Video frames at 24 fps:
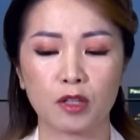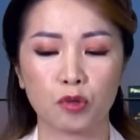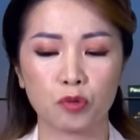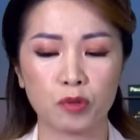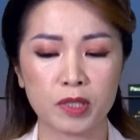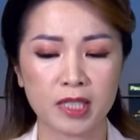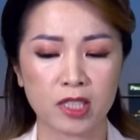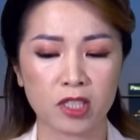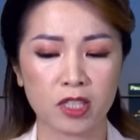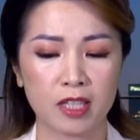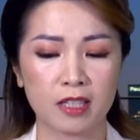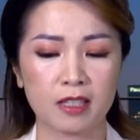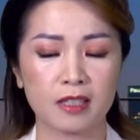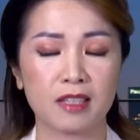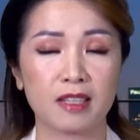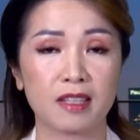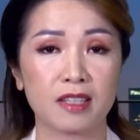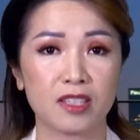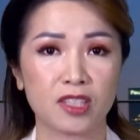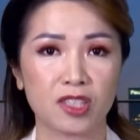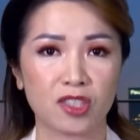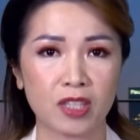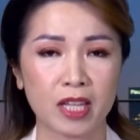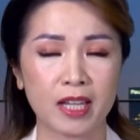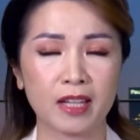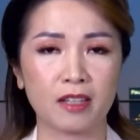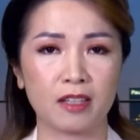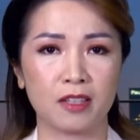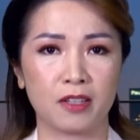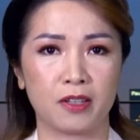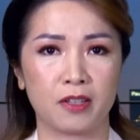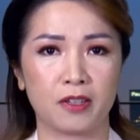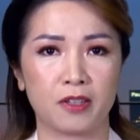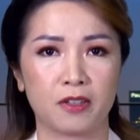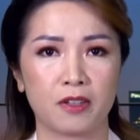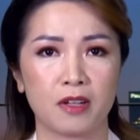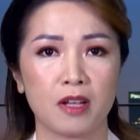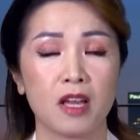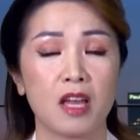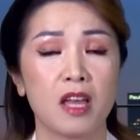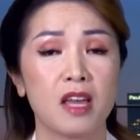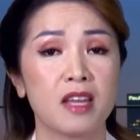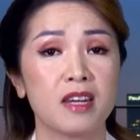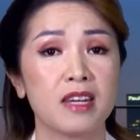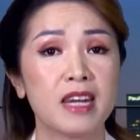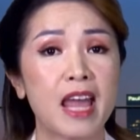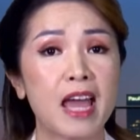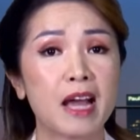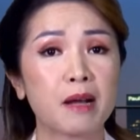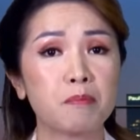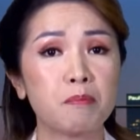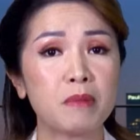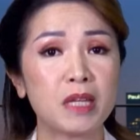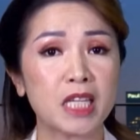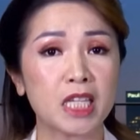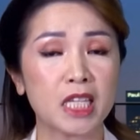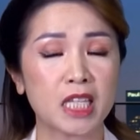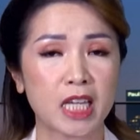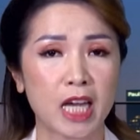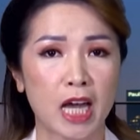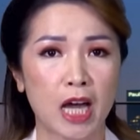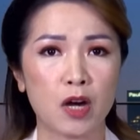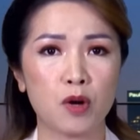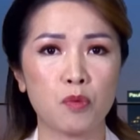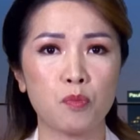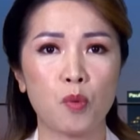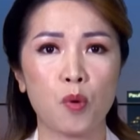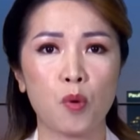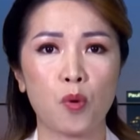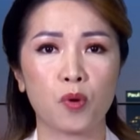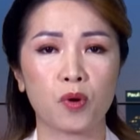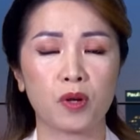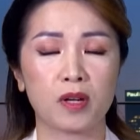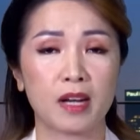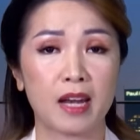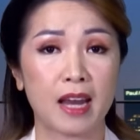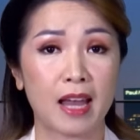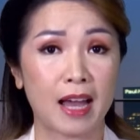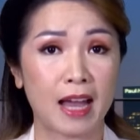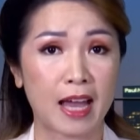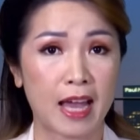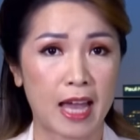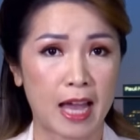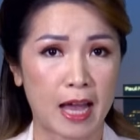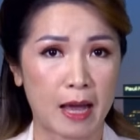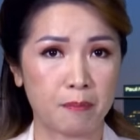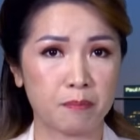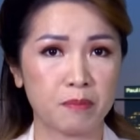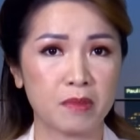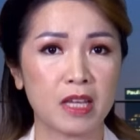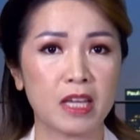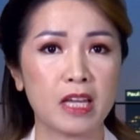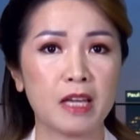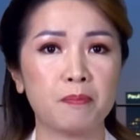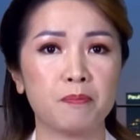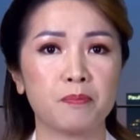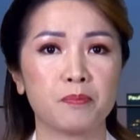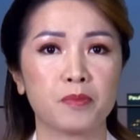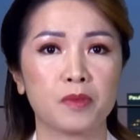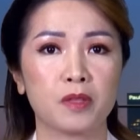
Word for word: Christian Ziegler đang bị cáo buộc là hãm hiếp